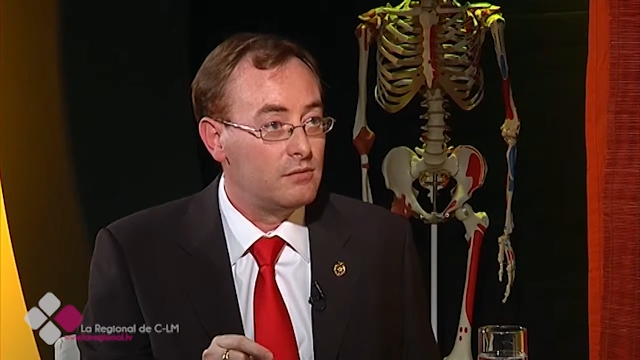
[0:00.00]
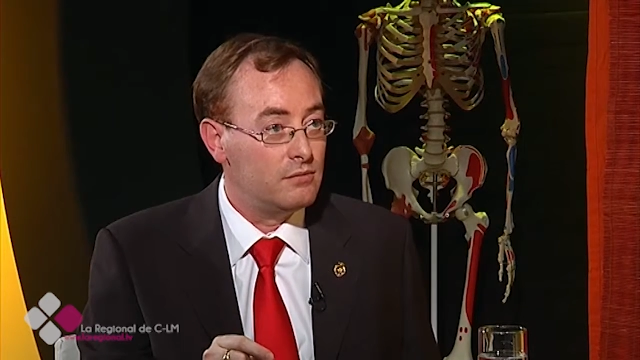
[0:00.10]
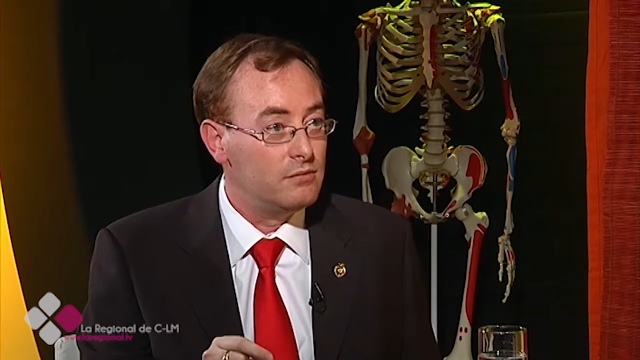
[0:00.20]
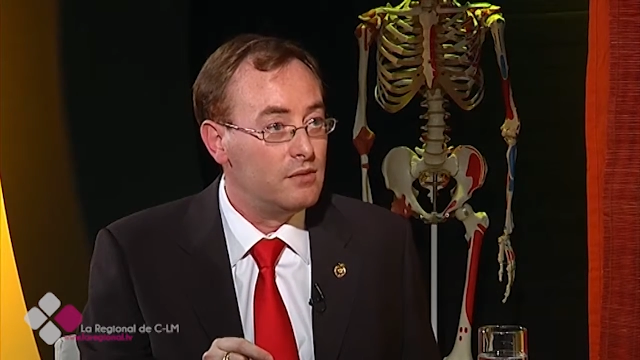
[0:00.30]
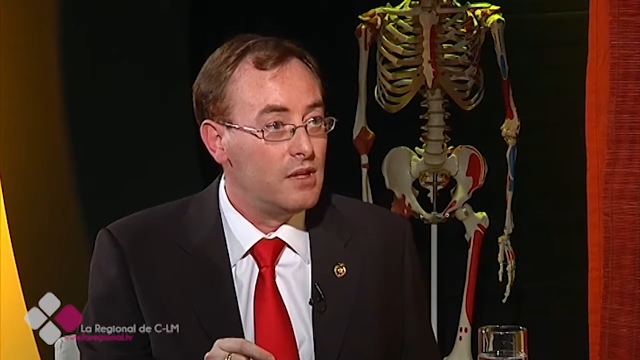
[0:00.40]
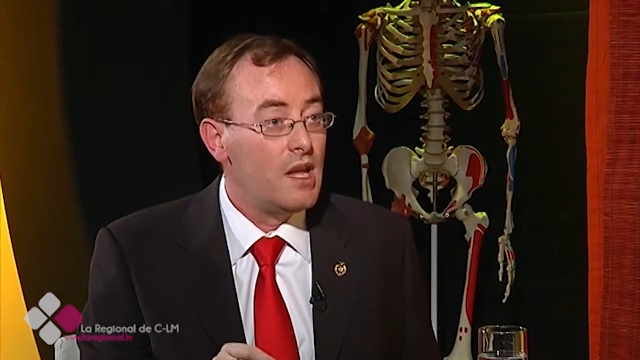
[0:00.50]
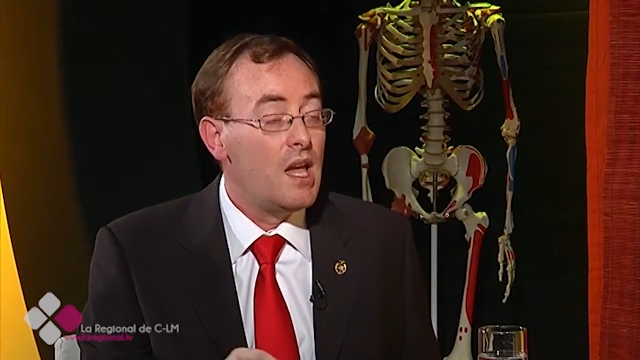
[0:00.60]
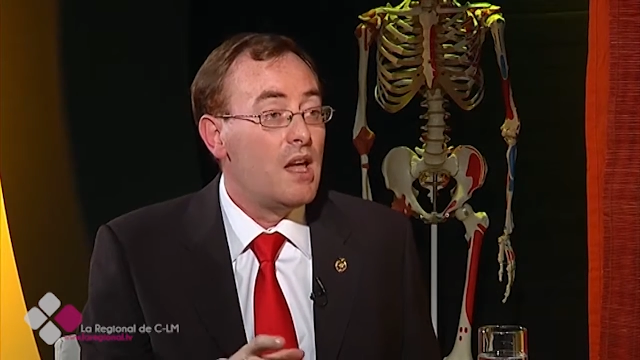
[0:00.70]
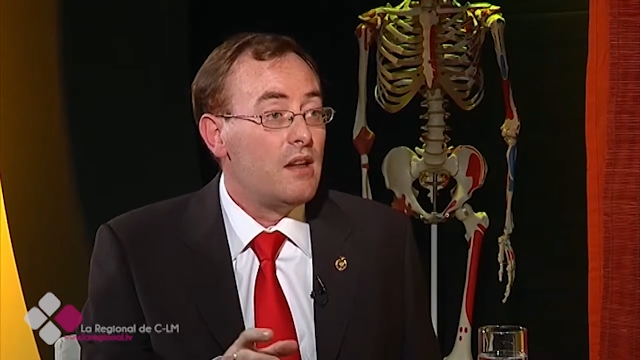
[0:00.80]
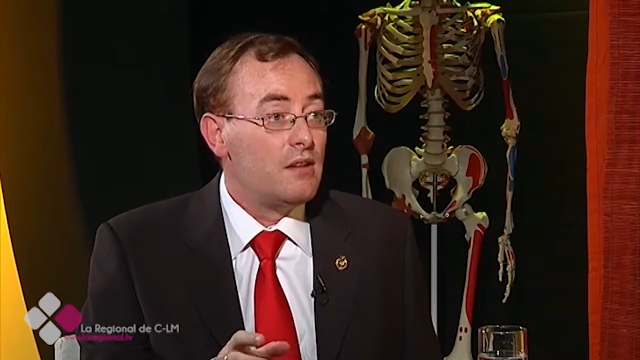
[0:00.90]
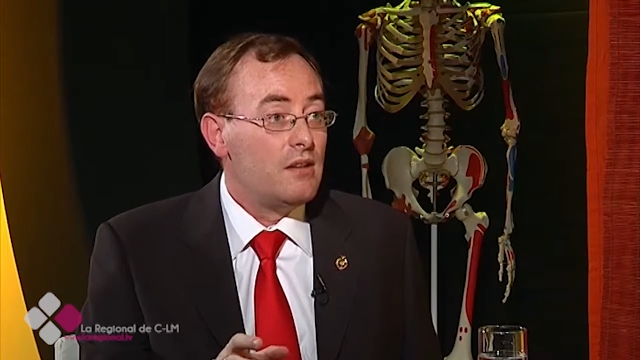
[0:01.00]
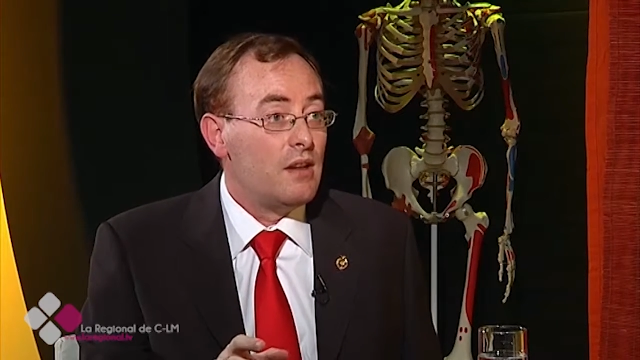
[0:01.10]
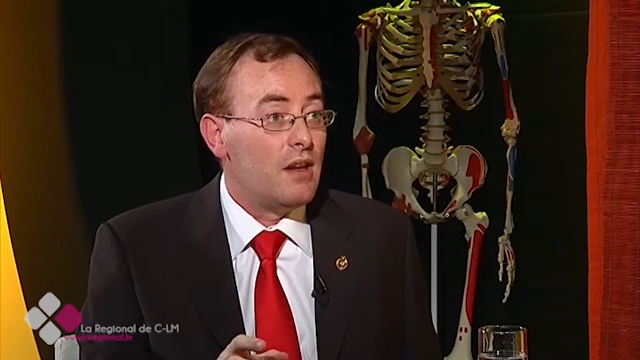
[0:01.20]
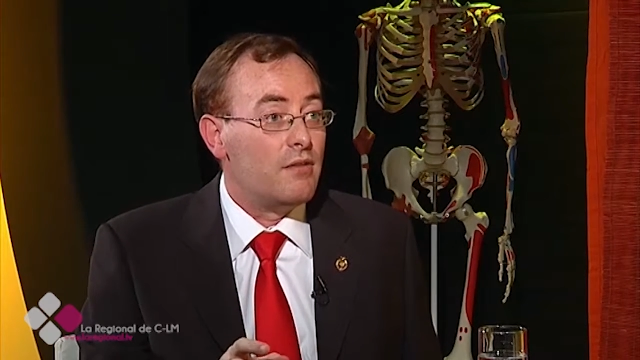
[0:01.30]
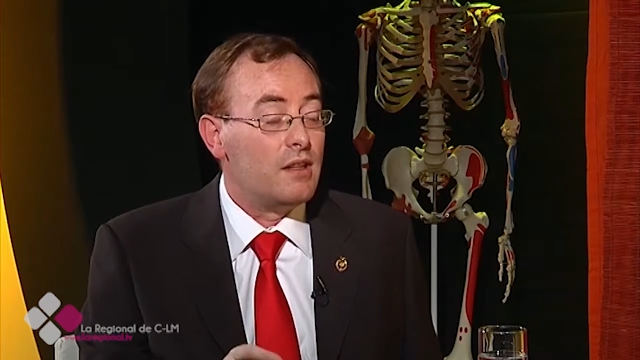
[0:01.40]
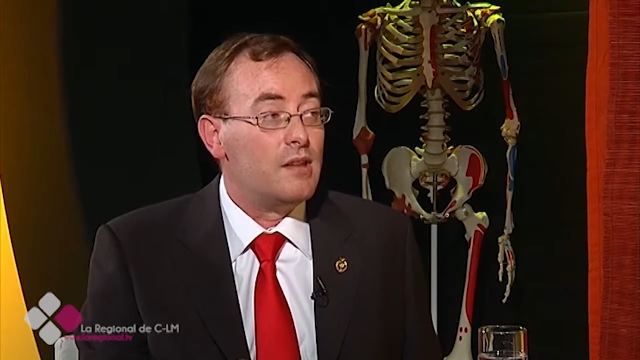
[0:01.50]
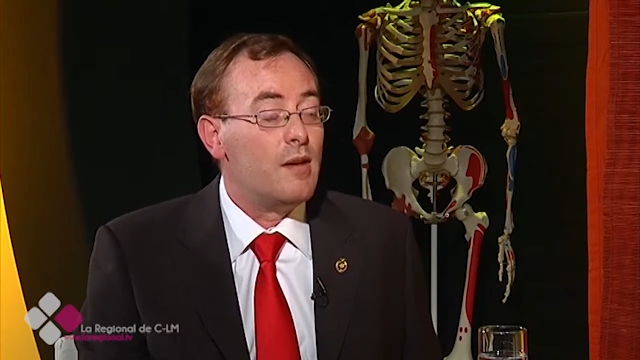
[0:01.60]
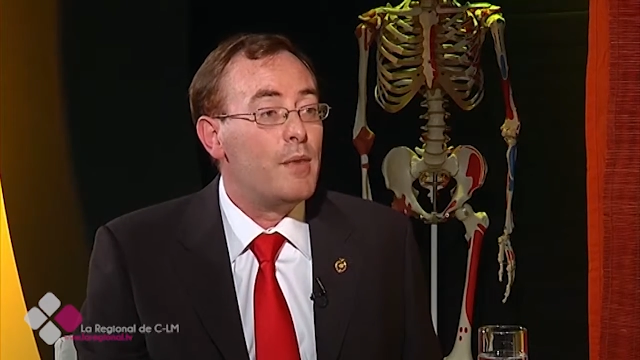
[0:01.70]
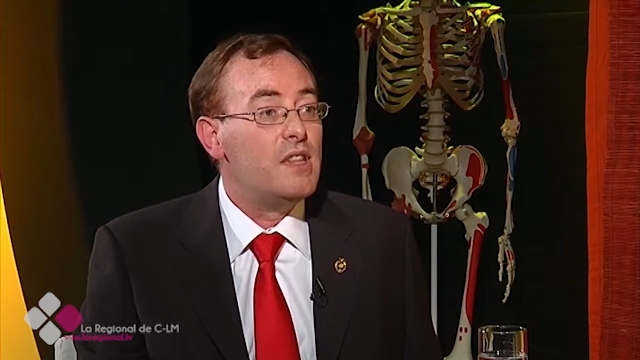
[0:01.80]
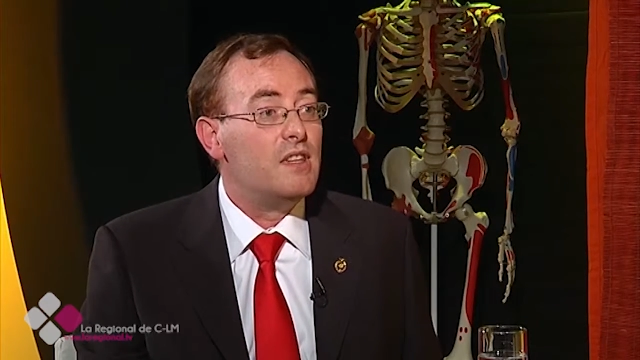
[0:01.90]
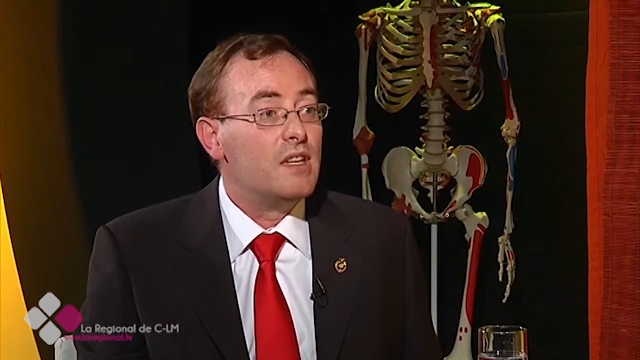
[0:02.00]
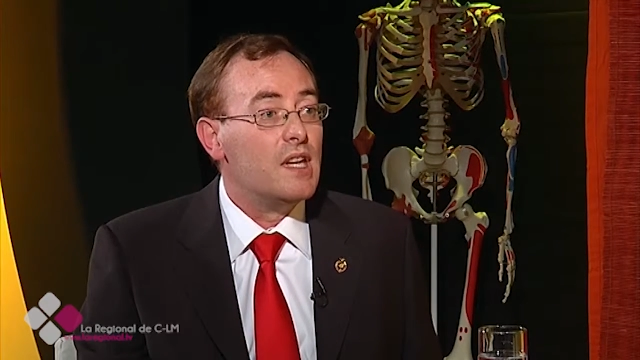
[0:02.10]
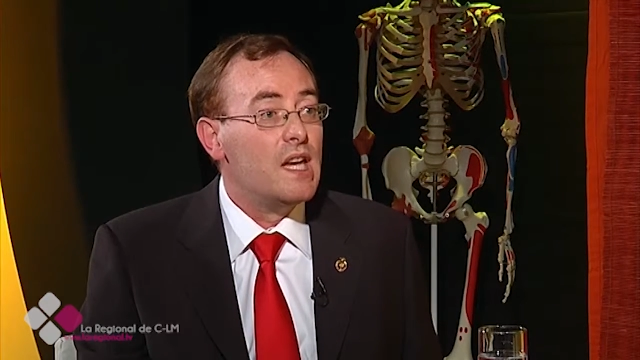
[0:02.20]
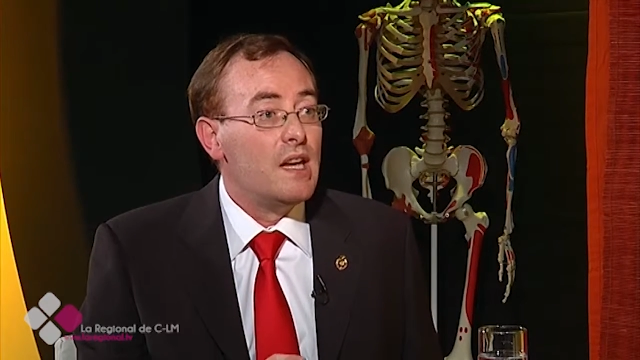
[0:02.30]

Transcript: ¿Mm? Claro, claro. Efectivamente.